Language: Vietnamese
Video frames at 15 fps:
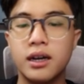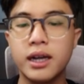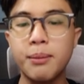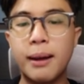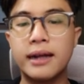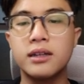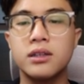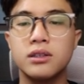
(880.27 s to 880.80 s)
các
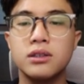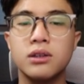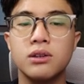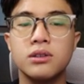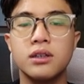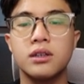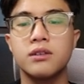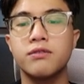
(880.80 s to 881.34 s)
bạn thử tưởng
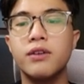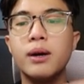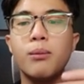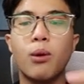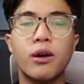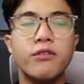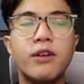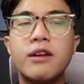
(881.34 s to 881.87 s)
tượng với một
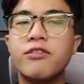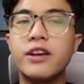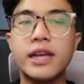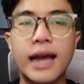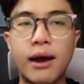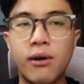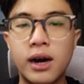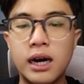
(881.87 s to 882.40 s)
cái mức phí
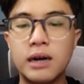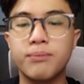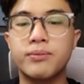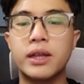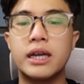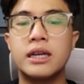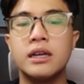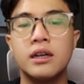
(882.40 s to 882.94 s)
cao hơn
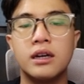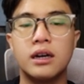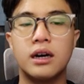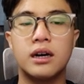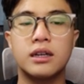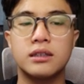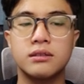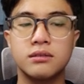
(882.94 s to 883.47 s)
thì
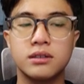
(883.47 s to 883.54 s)
uh,